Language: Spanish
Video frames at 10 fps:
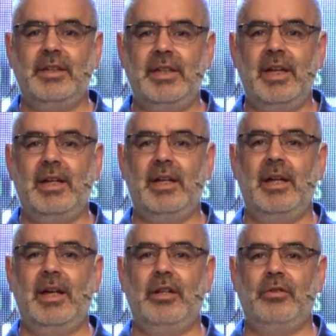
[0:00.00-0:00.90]
tiene
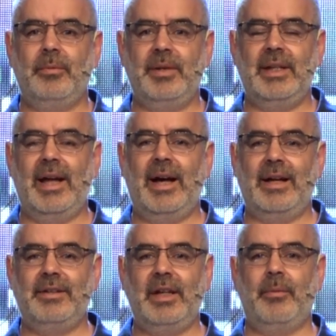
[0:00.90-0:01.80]
en tu vida.
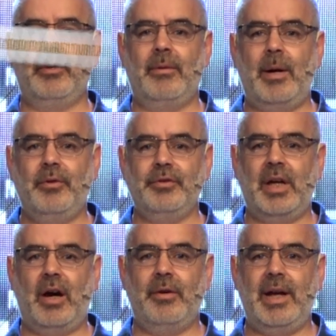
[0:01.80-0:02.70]
Así que bueno, vamos
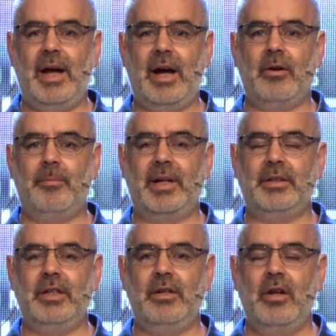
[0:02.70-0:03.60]
ahora a
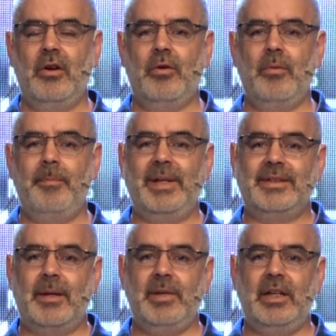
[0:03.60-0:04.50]
compartir un
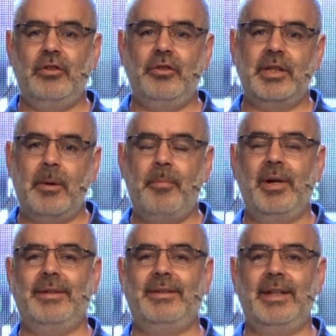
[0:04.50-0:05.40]
pensamiento
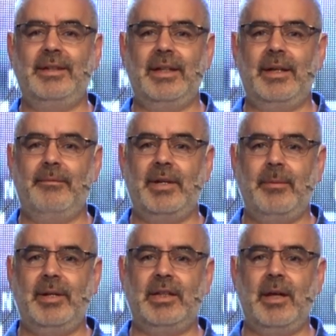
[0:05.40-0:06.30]
después de este
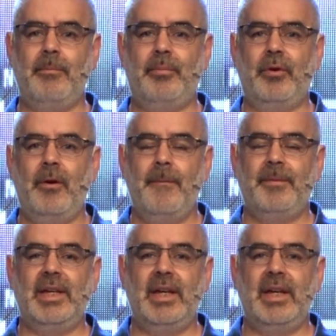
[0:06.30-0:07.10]
breve tiempo de